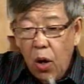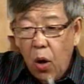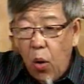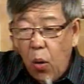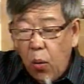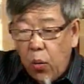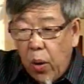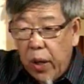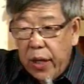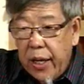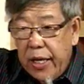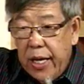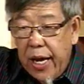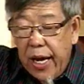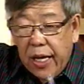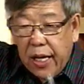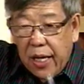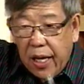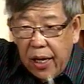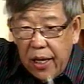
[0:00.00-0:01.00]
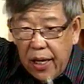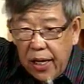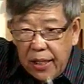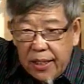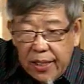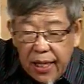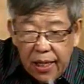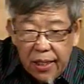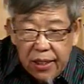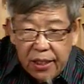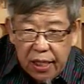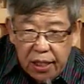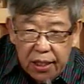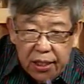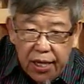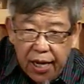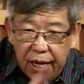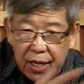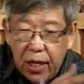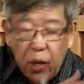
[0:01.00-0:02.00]
后果呢，也可能像
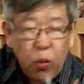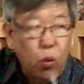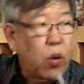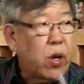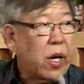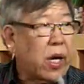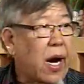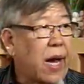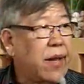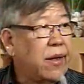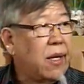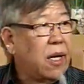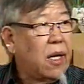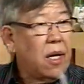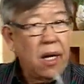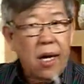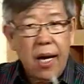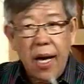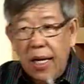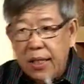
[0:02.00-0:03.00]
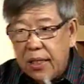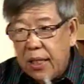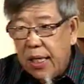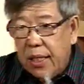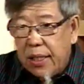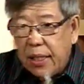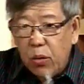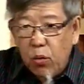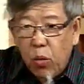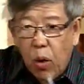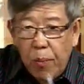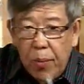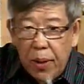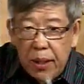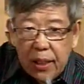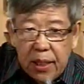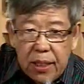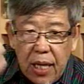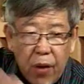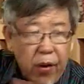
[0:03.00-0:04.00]
今天的乌克兰。啊，甚至我
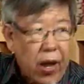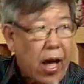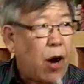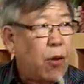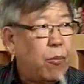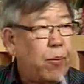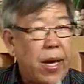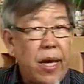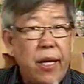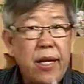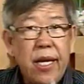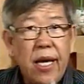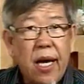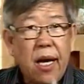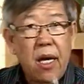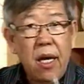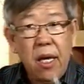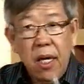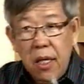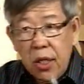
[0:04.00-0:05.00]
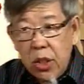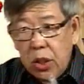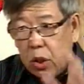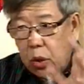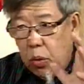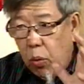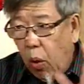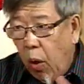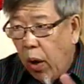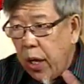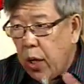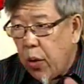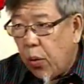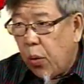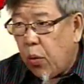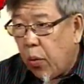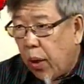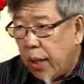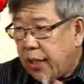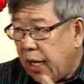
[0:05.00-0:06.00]
们知道的阿尔 n 尼亚，所有
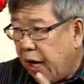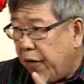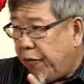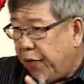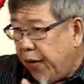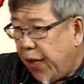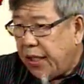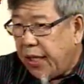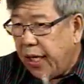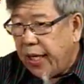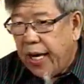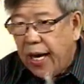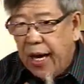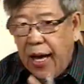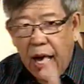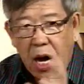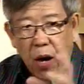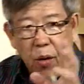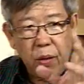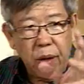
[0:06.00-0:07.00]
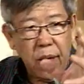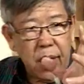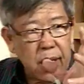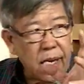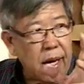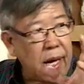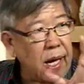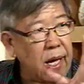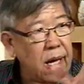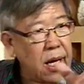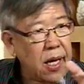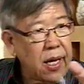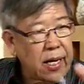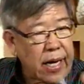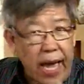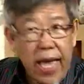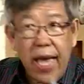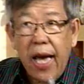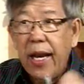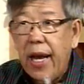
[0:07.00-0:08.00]
国家，飞机也好啊，
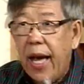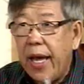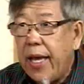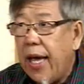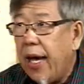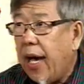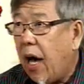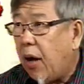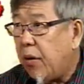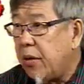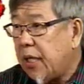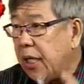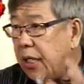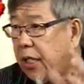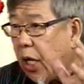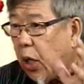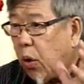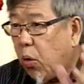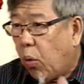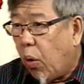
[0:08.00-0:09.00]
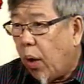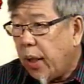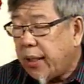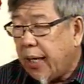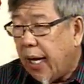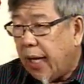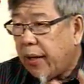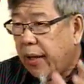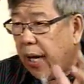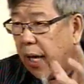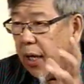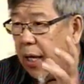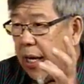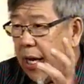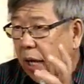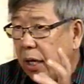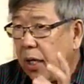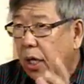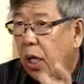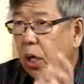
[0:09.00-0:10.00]
盖亚纳也好，这些国家，当
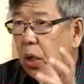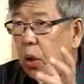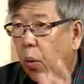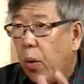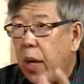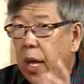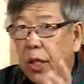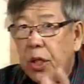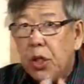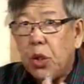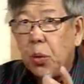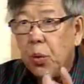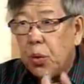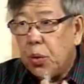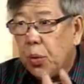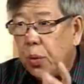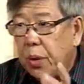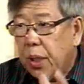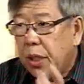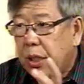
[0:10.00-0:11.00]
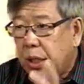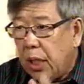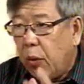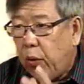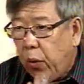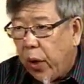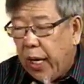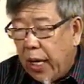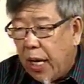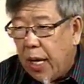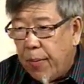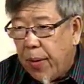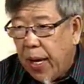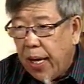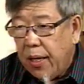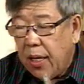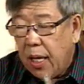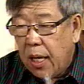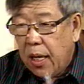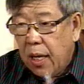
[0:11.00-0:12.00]
两多元种族的社会里
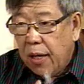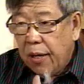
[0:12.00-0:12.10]
面。